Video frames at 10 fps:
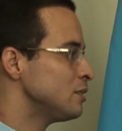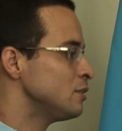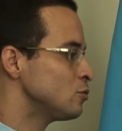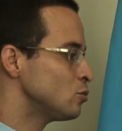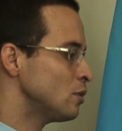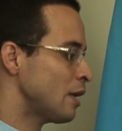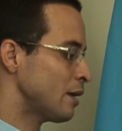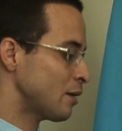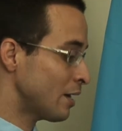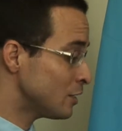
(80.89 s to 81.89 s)
e,
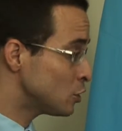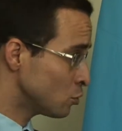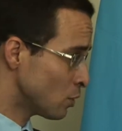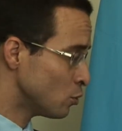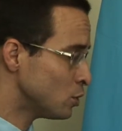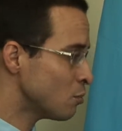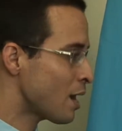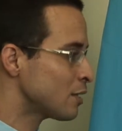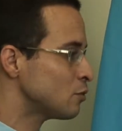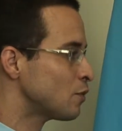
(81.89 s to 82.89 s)
é, garantindo o
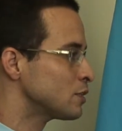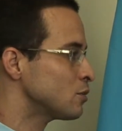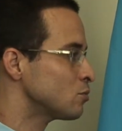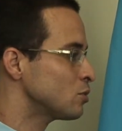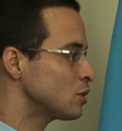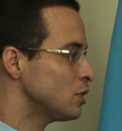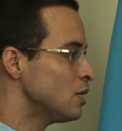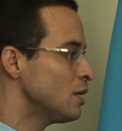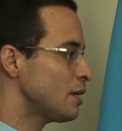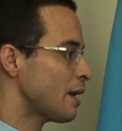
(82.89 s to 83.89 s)
anonimato e fazendo com
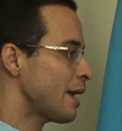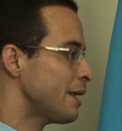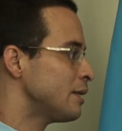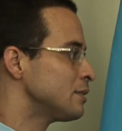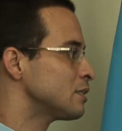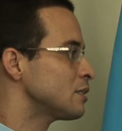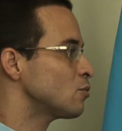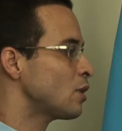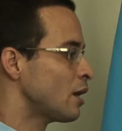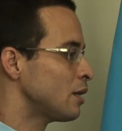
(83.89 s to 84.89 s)
que a ele seja
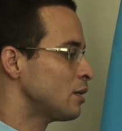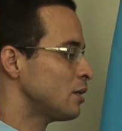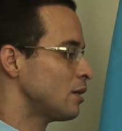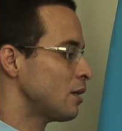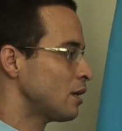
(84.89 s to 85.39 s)
a, ah,